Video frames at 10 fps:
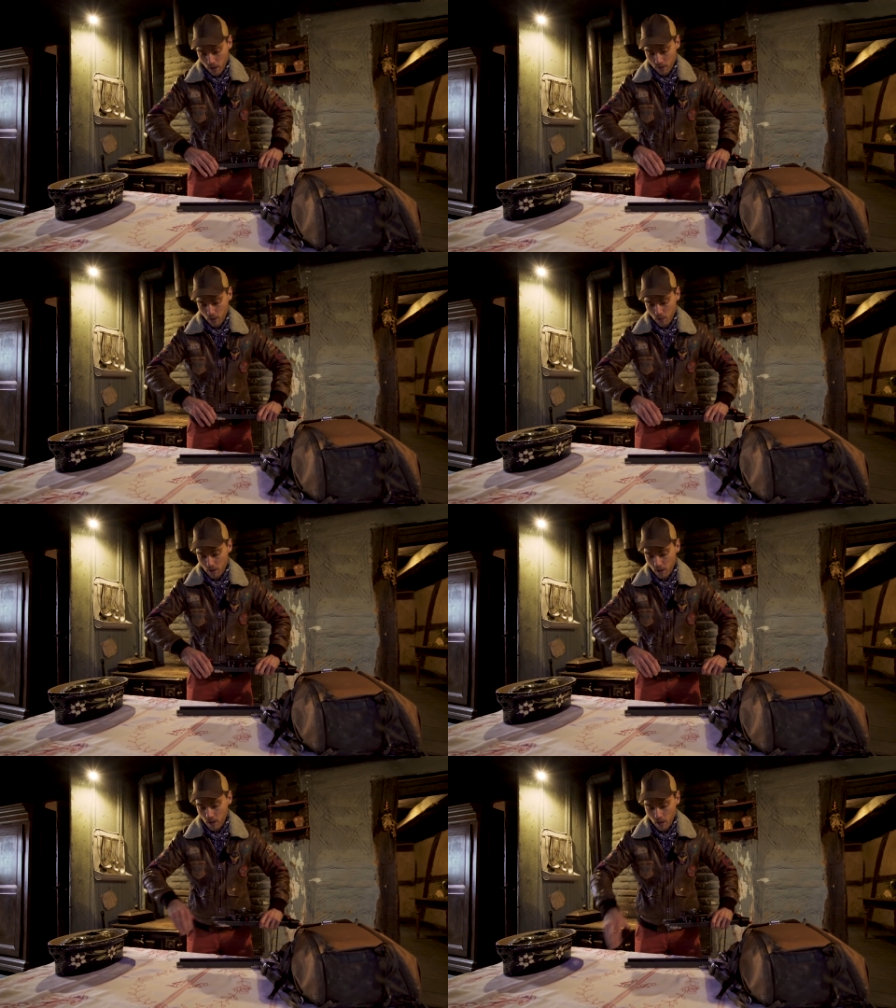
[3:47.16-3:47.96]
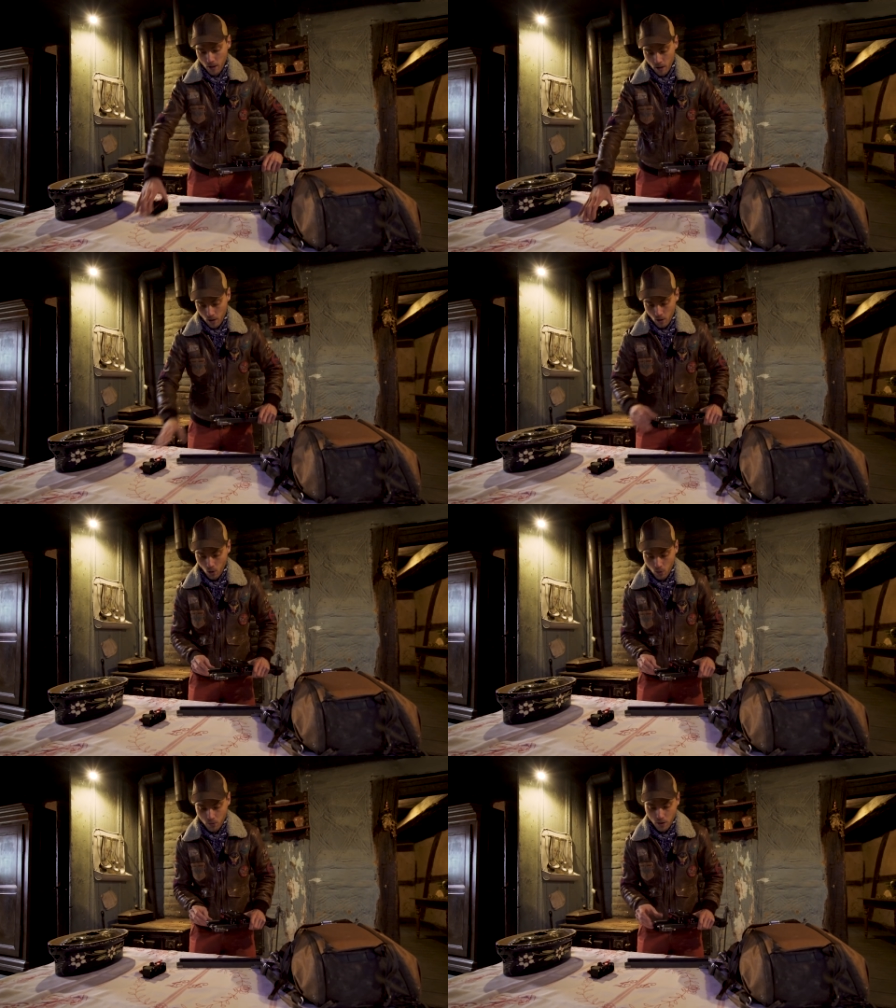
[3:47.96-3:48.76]
l'extrémité,
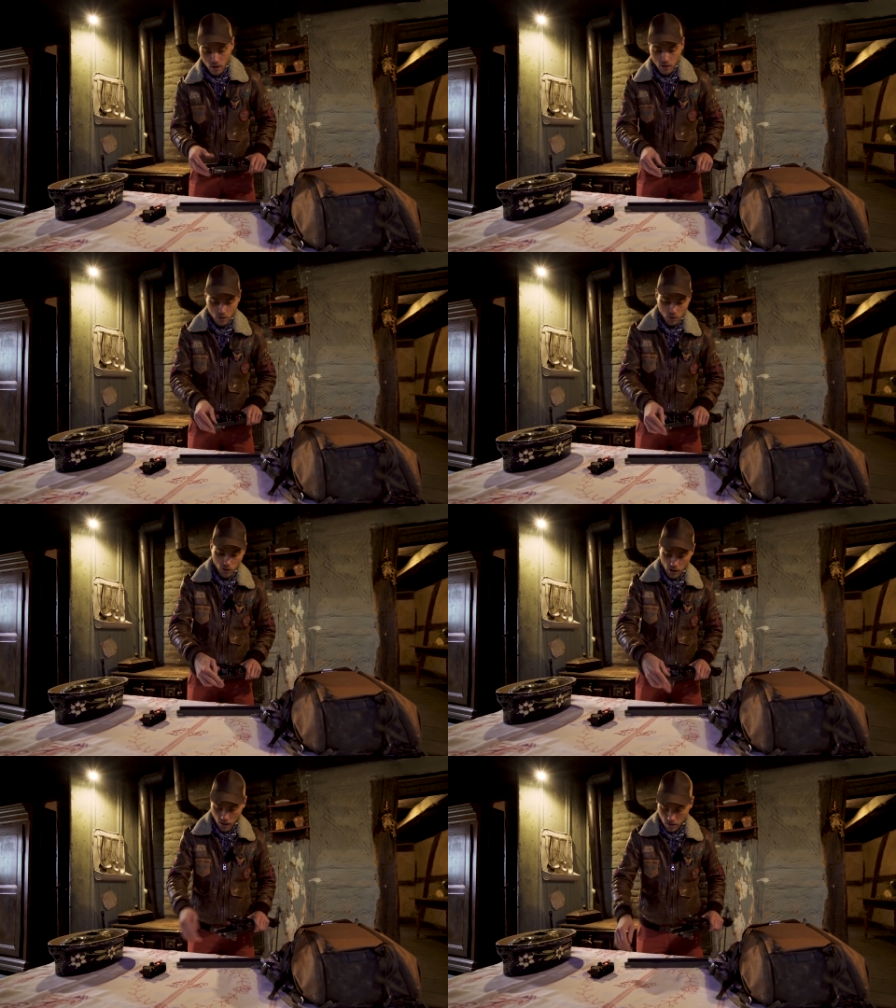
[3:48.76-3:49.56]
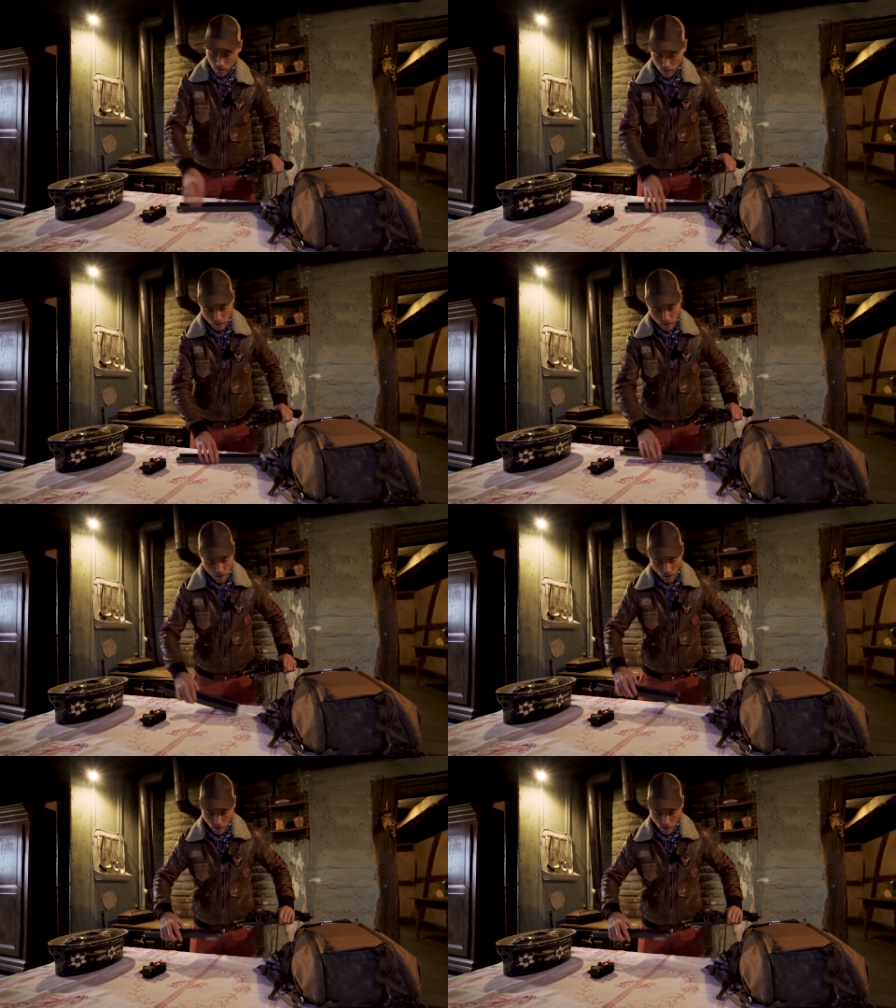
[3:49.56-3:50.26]
l'enlever, j'écarte ici,